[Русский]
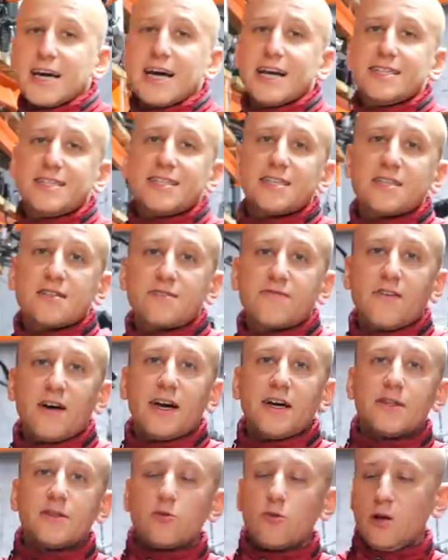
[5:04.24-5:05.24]
Chrysler
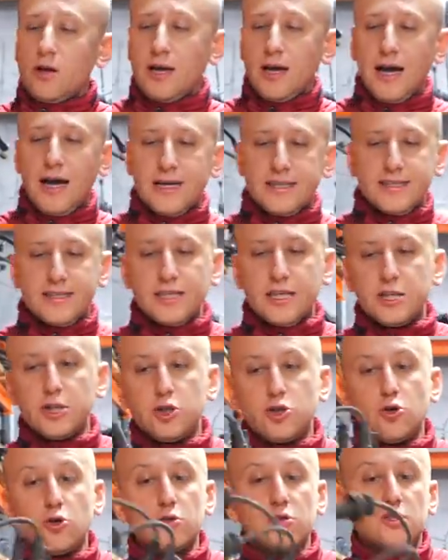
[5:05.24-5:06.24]
2.0
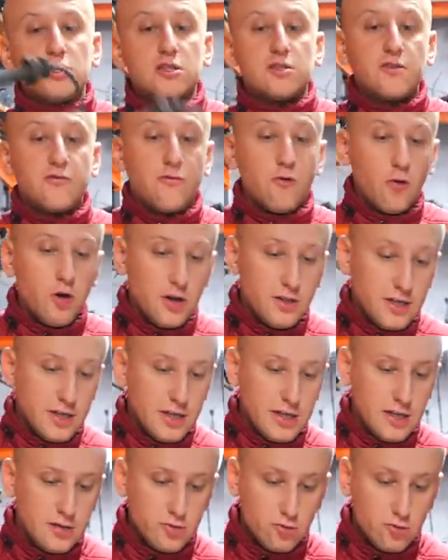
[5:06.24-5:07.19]
оснащен сдвоенной